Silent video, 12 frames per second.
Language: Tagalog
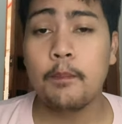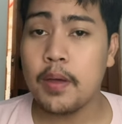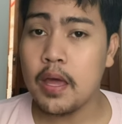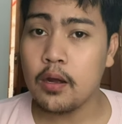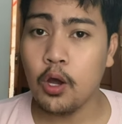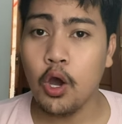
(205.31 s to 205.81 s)

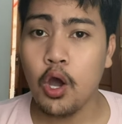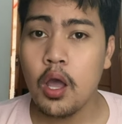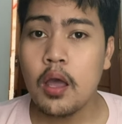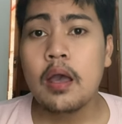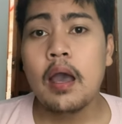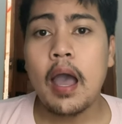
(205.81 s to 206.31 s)
Pero
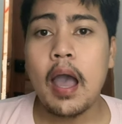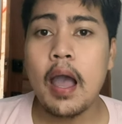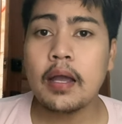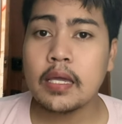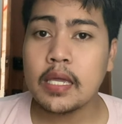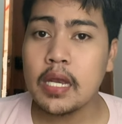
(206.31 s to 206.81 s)

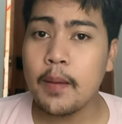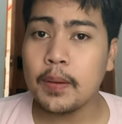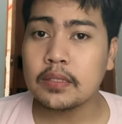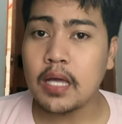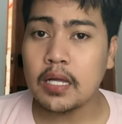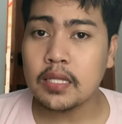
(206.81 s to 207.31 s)
ang
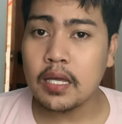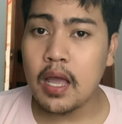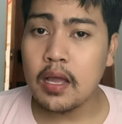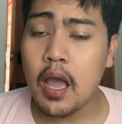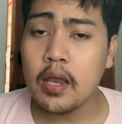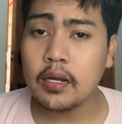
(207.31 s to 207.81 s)
ikinapagtataka
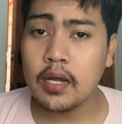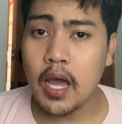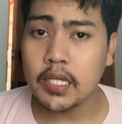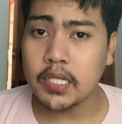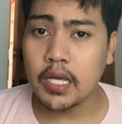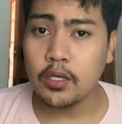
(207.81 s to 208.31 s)
nga ng
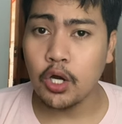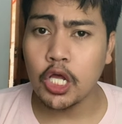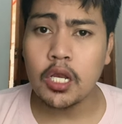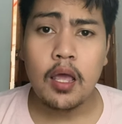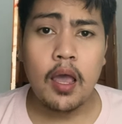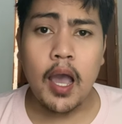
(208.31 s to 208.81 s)
lahat
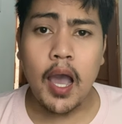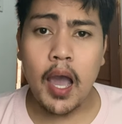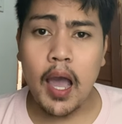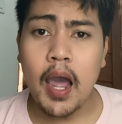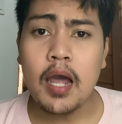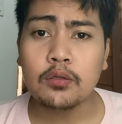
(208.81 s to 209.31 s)
ngayon,
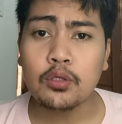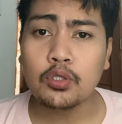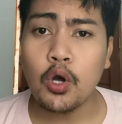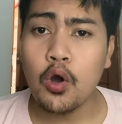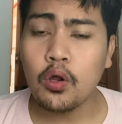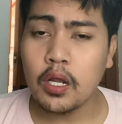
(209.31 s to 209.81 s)
ang
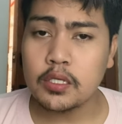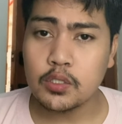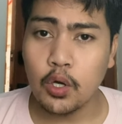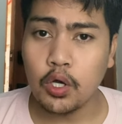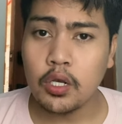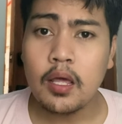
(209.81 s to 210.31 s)
totoong
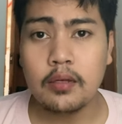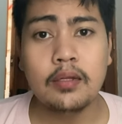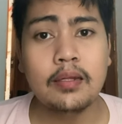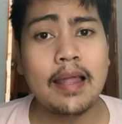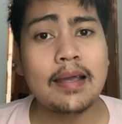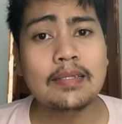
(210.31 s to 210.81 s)
rason
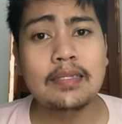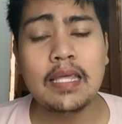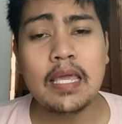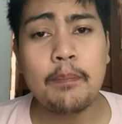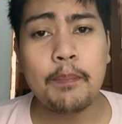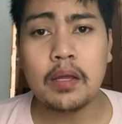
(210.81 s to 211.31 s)
ng
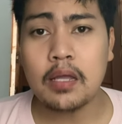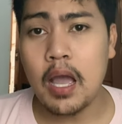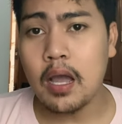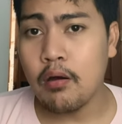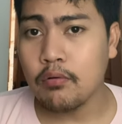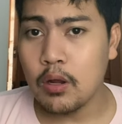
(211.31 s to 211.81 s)
di
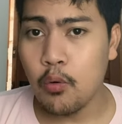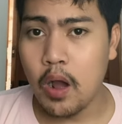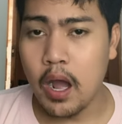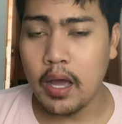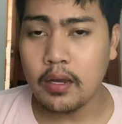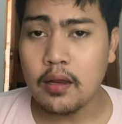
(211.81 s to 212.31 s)

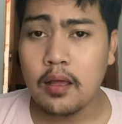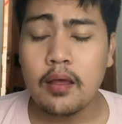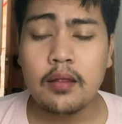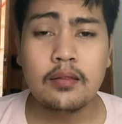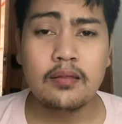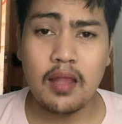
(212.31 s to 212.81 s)
pagkakaunawaan
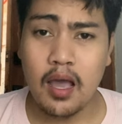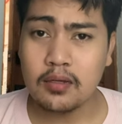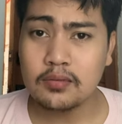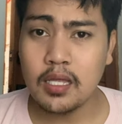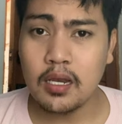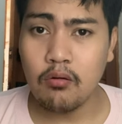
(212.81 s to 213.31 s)
ng
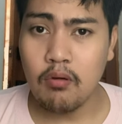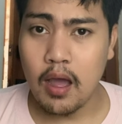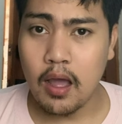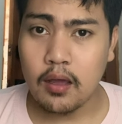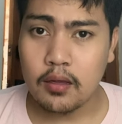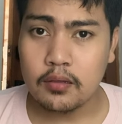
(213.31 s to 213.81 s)

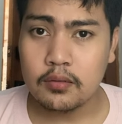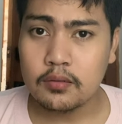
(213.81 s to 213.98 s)
dalawa.